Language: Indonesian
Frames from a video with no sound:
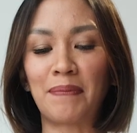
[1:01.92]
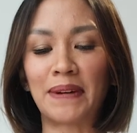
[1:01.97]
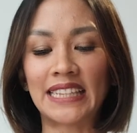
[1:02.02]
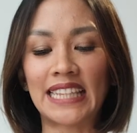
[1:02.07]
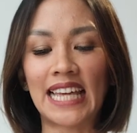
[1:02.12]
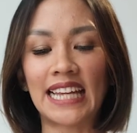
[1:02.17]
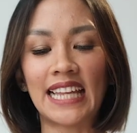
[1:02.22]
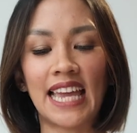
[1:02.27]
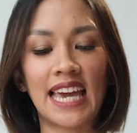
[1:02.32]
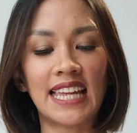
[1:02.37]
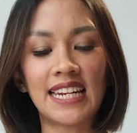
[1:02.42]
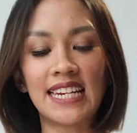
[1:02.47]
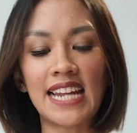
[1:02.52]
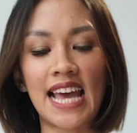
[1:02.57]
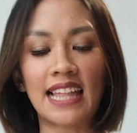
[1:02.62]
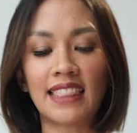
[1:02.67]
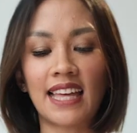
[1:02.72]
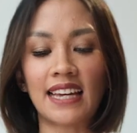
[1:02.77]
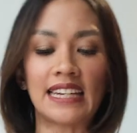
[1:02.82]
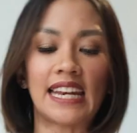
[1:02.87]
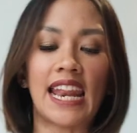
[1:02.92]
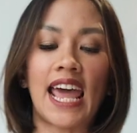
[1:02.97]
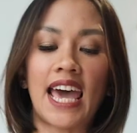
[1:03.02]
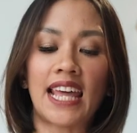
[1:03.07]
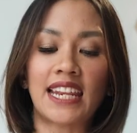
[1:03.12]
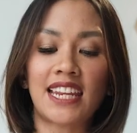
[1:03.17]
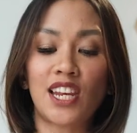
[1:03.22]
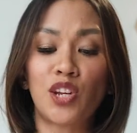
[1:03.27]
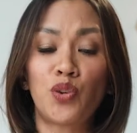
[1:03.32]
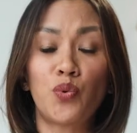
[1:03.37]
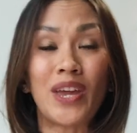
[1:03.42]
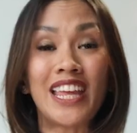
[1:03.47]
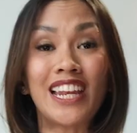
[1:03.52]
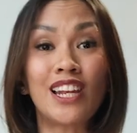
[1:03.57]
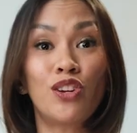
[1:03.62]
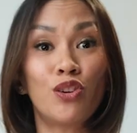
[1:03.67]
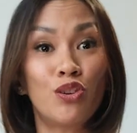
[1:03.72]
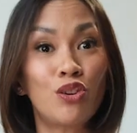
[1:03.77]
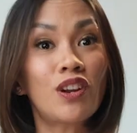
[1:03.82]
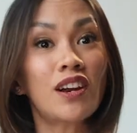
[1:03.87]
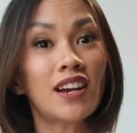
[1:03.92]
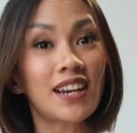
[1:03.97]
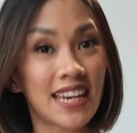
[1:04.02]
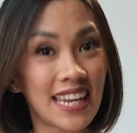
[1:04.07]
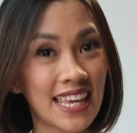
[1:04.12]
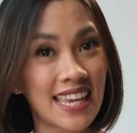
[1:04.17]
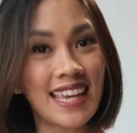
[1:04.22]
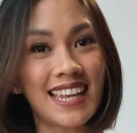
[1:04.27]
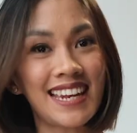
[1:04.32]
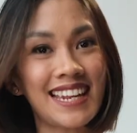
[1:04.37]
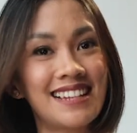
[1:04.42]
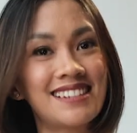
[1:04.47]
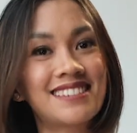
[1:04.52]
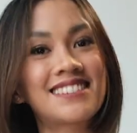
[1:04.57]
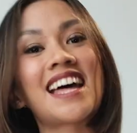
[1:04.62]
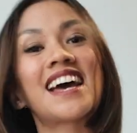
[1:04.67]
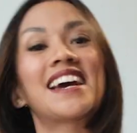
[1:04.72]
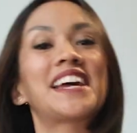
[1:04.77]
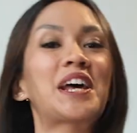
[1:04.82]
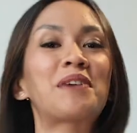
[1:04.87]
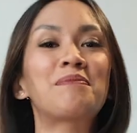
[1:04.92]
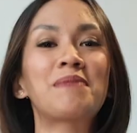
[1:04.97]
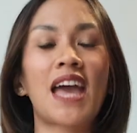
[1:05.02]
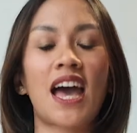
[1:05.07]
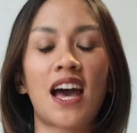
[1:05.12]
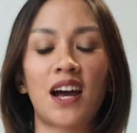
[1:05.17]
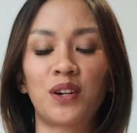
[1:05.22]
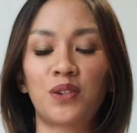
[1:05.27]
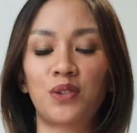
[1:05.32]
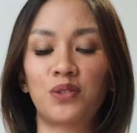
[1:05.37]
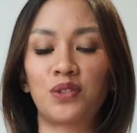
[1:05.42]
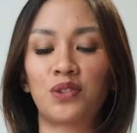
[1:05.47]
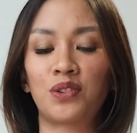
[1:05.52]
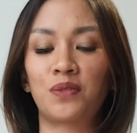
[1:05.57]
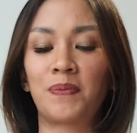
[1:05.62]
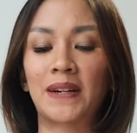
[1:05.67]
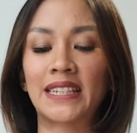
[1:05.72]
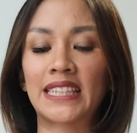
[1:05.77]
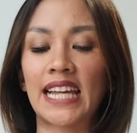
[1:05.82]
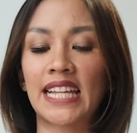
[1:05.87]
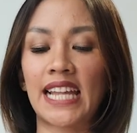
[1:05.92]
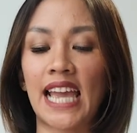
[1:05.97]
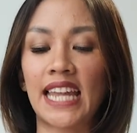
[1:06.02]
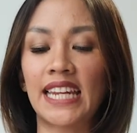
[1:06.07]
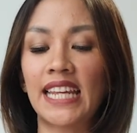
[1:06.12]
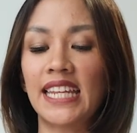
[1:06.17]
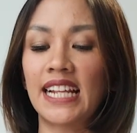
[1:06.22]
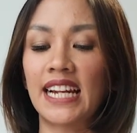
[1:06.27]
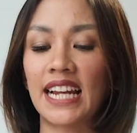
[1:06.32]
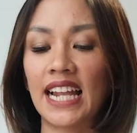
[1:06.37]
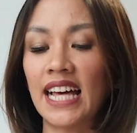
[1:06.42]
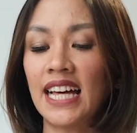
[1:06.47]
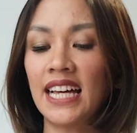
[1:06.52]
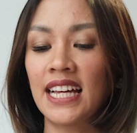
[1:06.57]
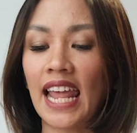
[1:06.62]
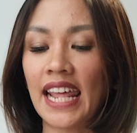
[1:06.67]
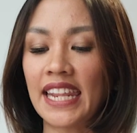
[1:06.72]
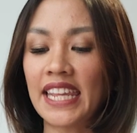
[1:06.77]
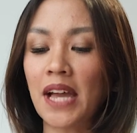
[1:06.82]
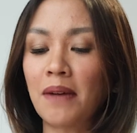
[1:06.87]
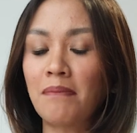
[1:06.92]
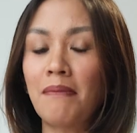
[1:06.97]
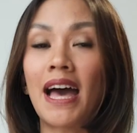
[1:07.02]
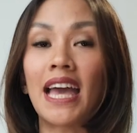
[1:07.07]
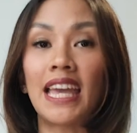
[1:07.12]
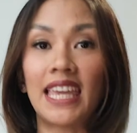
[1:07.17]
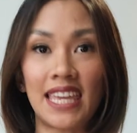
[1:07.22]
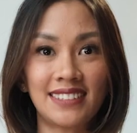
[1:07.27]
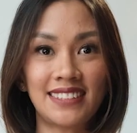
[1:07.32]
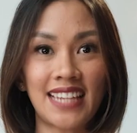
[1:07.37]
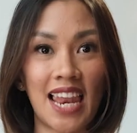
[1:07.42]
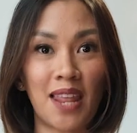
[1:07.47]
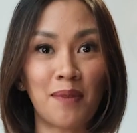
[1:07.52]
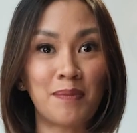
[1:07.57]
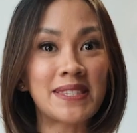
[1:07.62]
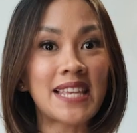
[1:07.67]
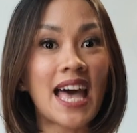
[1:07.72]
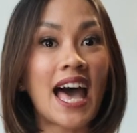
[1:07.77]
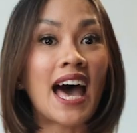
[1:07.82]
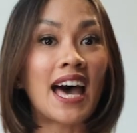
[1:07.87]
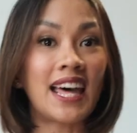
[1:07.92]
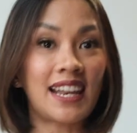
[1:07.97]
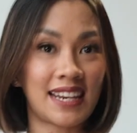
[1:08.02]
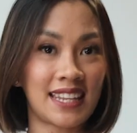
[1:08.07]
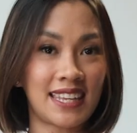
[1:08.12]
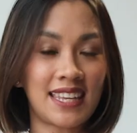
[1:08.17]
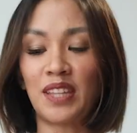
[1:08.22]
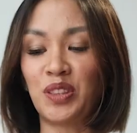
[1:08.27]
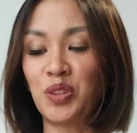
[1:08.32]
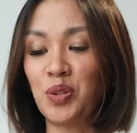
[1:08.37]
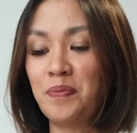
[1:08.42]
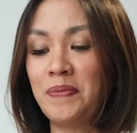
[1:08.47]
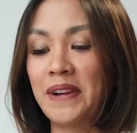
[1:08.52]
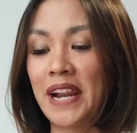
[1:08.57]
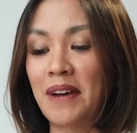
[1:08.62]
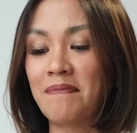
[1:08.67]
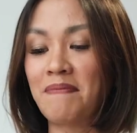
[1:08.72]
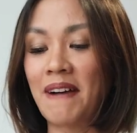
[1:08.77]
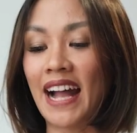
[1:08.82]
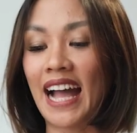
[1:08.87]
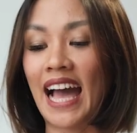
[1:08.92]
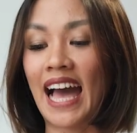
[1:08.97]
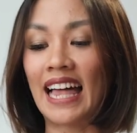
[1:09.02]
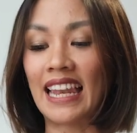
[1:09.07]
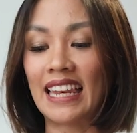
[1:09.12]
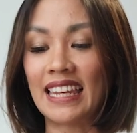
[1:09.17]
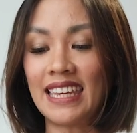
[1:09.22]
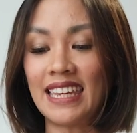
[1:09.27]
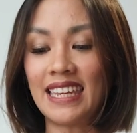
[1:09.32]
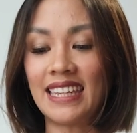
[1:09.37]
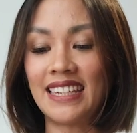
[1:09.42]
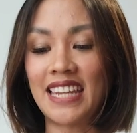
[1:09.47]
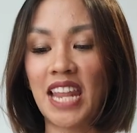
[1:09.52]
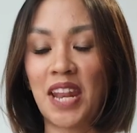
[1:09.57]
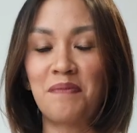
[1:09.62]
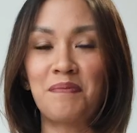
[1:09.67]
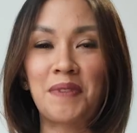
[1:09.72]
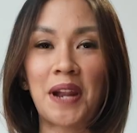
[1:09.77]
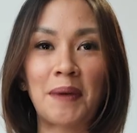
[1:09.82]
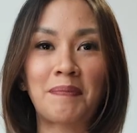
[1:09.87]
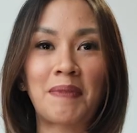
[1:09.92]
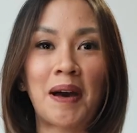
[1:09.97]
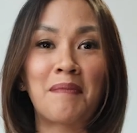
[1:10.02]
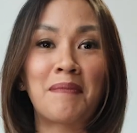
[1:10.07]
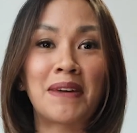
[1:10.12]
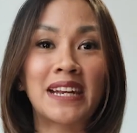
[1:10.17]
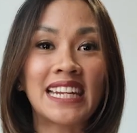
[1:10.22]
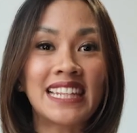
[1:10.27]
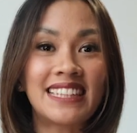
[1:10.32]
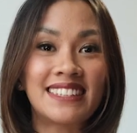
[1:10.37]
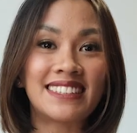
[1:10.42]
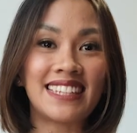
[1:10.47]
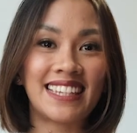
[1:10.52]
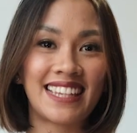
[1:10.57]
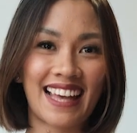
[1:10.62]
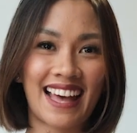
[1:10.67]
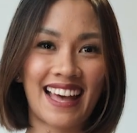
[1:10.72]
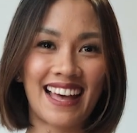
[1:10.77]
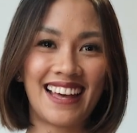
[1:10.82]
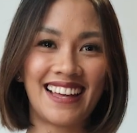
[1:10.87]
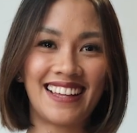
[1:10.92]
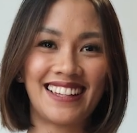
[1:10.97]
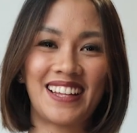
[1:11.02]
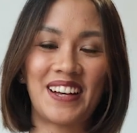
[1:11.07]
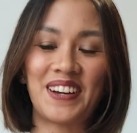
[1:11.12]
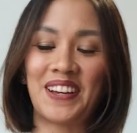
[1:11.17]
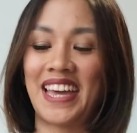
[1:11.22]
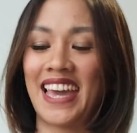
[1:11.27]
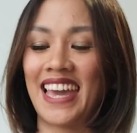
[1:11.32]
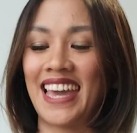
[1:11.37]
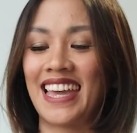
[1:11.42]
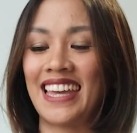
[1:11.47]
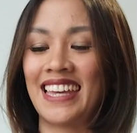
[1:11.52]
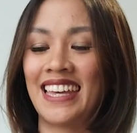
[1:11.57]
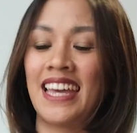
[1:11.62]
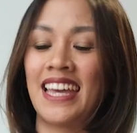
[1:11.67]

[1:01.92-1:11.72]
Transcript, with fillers: Pertanyaannya datang dari Dwi nih di Instagramnya aku. Pertanyaannya adalah, lari yang baik dalam sehari itu berapa kali dan berapa menit sih, Kak? Oke,